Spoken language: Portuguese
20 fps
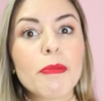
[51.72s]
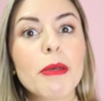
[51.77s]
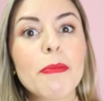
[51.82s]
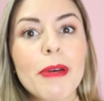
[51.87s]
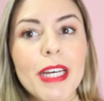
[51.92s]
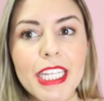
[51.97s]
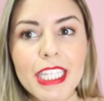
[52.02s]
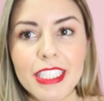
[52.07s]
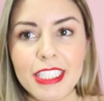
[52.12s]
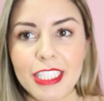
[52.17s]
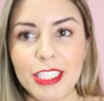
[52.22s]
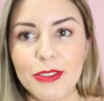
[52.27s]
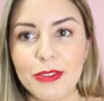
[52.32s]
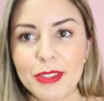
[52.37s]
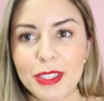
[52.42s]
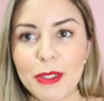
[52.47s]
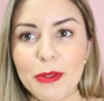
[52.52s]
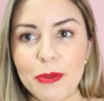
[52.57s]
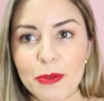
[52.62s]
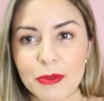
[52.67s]
bem parecido,
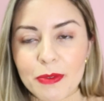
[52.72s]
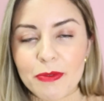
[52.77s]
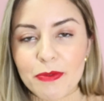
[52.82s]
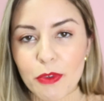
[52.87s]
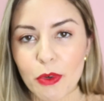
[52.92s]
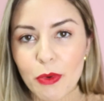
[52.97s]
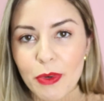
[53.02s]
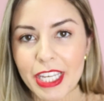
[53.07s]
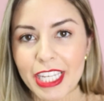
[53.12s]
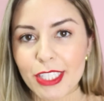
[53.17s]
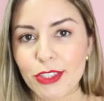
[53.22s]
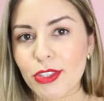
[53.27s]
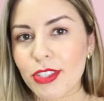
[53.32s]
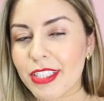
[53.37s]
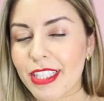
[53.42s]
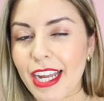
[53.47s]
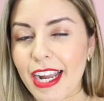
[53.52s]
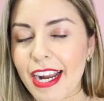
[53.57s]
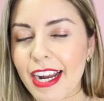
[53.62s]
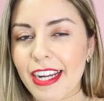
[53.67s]
então vou
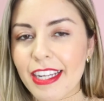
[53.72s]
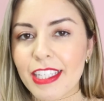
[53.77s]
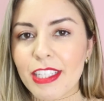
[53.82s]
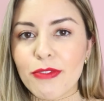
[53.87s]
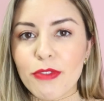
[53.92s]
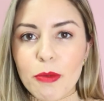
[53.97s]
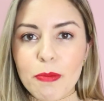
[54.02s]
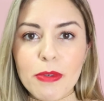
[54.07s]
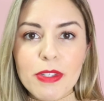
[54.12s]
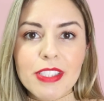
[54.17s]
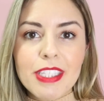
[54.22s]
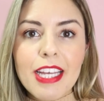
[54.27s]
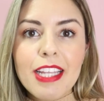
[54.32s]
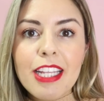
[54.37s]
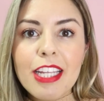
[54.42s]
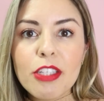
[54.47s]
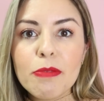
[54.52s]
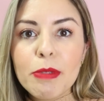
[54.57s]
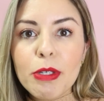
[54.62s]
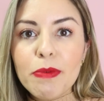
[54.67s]
editar e vou postar
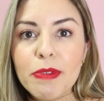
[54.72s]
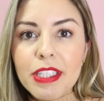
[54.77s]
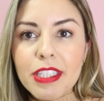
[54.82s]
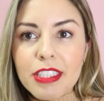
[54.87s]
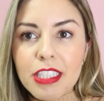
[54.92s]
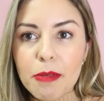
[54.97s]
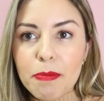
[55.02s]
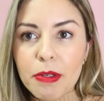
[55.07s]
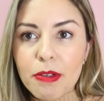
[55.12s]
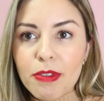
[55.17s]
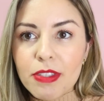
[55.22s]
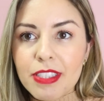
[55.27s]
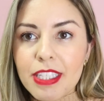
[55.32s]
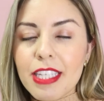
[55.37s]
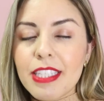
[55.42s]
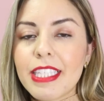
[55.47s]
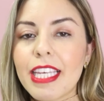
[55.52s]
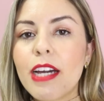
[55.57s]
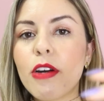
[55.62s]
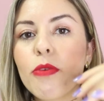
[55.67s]
lá no meu Insta pra
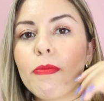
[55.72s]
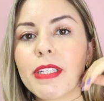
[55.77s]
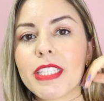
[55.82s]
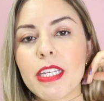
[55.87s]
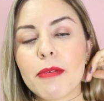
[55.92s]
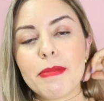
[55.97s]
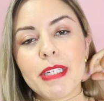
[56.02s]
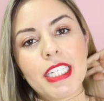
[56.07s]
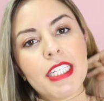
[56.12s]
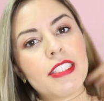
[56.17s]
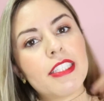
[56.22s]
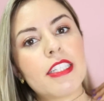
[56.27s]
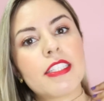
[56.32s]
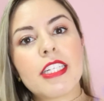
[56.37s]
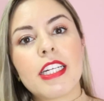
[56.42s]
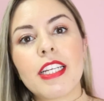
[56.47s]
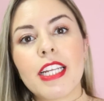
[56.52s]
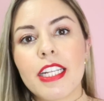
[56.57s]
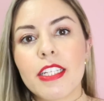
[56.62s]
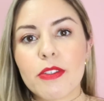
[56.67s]
vocês, que é
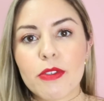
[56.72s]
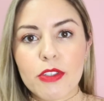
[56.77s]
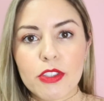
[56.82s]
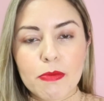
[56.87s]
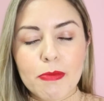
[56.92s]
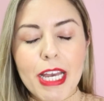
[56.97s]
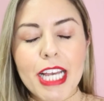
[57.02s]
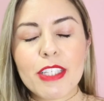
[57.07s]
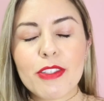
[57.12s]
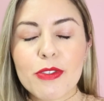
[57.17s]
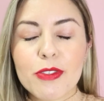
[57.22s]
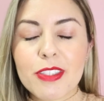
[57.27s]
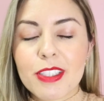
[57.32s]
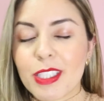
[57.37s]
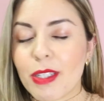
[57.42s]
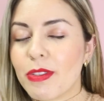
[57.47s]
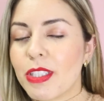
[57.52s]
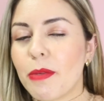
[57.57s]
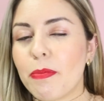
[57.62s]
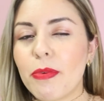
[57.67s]
tamires__cosméticos,
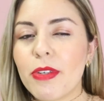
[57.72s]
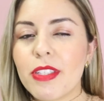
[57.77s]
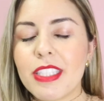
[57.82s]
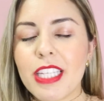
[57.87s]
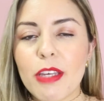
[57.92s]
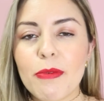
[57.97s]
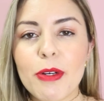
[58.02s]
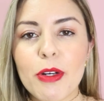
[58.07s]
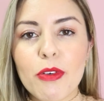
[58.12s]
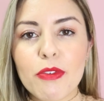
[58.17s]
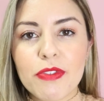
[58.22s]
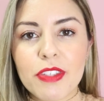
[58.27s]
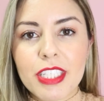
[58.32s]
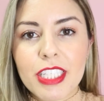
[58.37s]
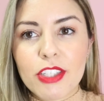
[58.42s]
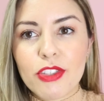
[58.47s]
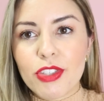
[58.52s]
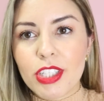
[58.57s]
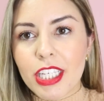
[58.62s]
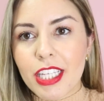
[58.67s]
então depois deem uma
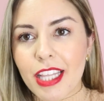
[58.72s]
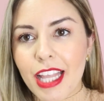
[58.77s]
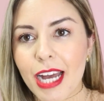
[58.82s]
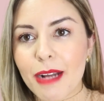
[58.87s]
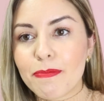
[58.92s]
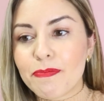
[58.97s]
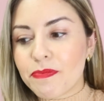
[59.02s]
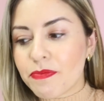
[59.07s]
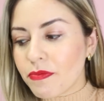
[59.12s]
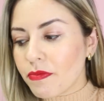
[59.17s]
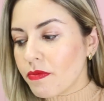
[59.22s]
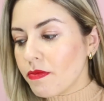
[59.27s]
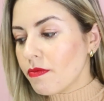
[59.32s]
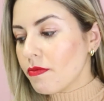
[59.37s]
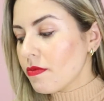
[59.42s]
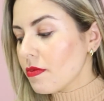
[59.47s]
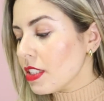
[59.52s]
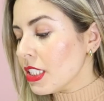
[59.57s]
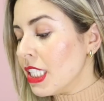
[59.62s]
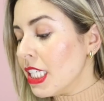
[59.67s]
conferidinha lá.
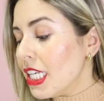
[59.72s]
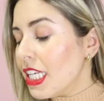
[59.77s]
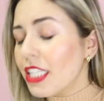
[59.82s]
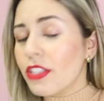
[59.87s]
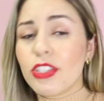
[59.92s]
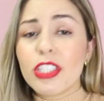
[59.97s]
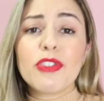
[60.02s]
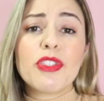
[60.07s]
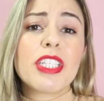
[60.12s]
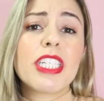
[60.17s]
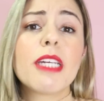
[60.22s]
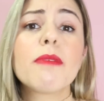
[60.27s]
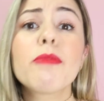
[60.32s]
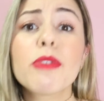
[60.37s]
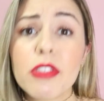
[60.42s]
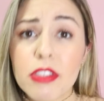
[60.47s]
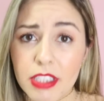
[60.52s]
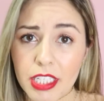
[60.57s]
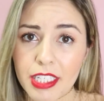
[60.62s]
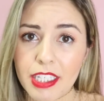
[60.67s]
Gente, queria
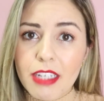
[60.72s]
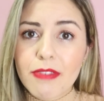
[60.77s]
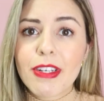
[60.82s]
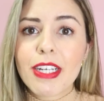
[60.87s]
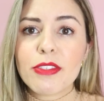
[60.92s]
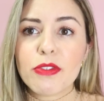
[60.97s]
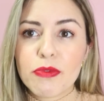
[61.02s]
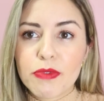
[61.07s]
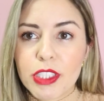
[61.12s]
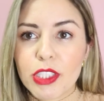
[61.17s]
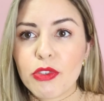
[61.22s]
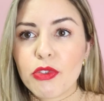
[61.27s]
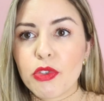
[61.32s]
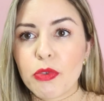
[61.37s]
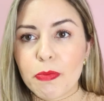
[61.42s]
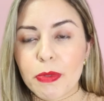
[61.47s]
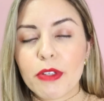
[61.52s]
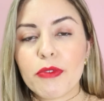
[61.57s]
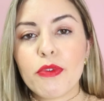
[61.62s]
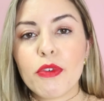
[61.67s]
muito ter gravado um vídeo de
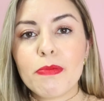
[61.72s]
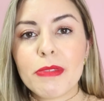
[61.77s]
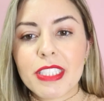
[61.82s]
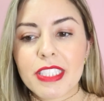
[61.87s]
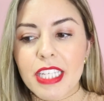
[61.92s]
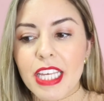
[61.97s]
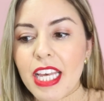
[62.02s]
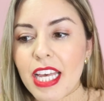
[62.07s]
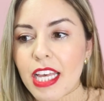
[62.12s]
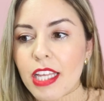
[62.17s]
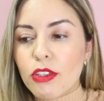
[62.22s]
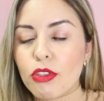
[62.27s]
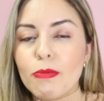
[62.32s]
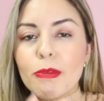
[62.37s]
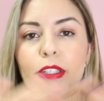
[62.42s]
perfumes no